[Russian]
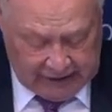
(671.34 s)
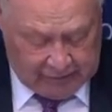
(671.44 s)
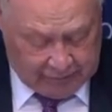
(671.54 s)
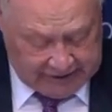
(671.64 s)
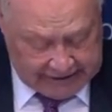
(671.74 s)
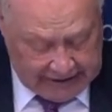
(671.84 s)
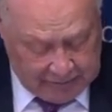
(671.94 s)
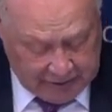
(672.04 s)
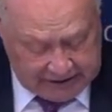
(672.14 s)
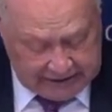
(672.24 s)
В послании
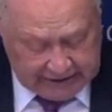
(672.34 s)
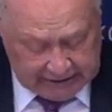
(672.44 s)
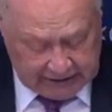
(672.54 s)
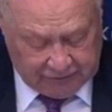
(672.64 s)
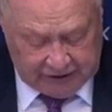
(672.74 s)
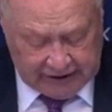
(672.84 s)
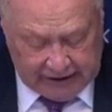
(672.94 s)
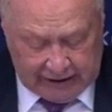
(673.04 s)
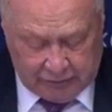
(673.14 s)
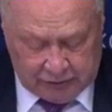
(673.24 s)
президента
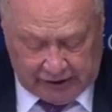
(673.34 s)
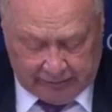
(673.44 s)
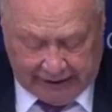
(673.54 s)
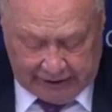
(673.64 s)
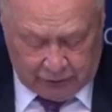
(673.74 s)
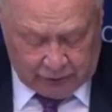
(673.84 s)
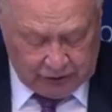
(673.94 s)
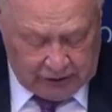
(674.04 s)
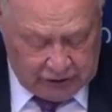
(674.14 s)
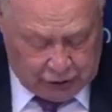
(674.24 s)
Федеральному собранию
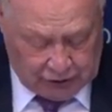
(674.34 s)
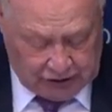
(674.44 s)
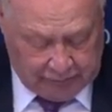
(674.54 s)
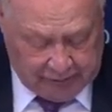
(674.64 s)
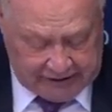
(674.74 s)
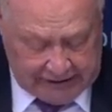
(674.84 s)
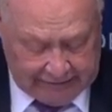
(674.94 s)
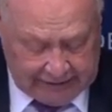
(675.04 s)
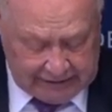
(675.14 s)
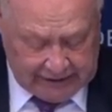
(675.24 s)
четко
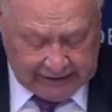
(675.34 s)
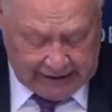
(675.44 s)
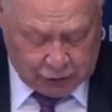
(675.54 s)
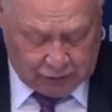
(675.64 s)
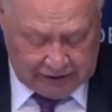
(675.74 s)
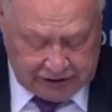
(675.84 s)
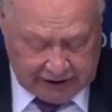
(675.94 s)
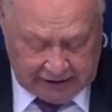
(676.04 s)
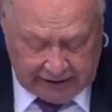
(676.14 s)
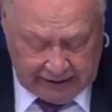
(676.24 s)
поставлена задача
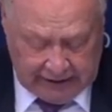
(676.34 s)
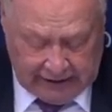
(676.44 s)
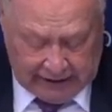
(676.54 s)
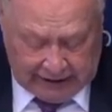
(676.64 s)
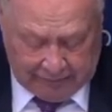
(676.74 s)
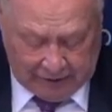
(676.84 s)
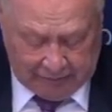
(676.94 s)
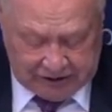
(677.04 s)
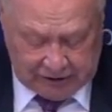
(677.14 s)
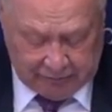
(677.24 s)
увеличения
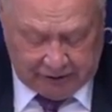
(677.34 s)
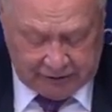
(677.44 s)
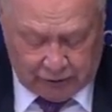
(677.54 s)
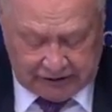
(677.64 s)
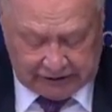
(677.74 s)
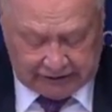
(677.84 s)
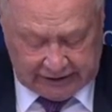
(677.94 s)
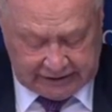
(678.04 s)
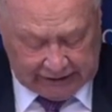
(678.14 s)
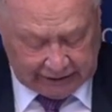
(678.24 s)
агропромышленного производства к
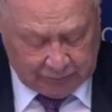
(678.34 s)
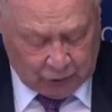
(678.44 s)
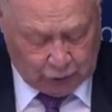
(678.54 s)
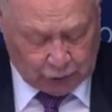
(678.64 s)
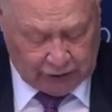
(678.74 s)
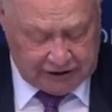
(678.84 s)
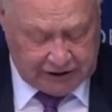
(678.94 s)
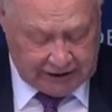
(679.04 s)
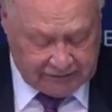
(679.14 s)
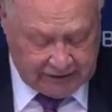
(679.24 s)
30 четверть
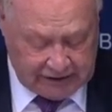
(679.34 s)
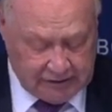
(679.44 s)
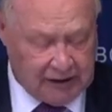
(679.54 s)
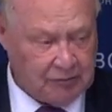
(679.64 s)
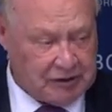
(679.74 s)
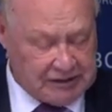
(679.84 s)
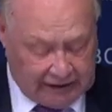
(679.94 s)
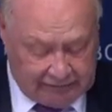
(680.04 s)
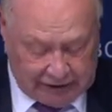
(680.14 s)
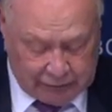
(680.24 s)
по
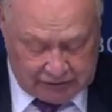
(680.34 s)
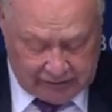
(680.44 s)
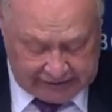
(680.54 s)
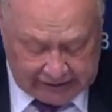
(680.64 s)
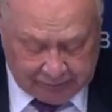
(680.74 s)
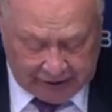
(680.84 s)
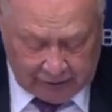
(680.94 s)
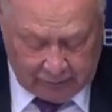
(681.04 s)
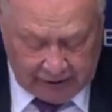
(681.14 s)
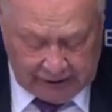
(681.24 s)
сравнению с
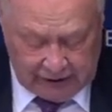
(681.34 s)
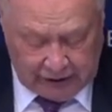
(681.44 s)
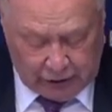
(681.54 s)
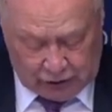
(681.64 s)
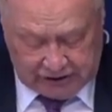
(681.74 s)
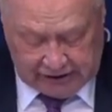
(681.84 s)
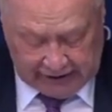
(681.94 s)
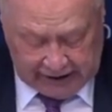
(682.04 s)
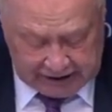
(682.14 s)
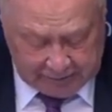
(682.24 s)
21 и роста
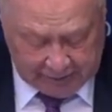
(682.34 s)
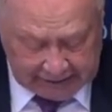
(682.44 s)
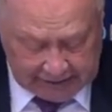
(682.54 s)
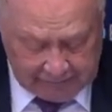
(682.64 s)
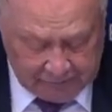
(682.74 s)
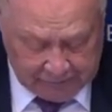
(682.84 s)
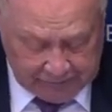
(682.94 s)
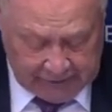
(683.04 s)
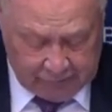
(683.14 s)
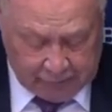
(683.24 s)
экспорта
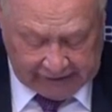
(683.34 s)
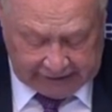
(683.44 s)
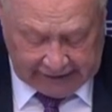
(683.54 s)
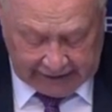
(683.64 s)
в полтора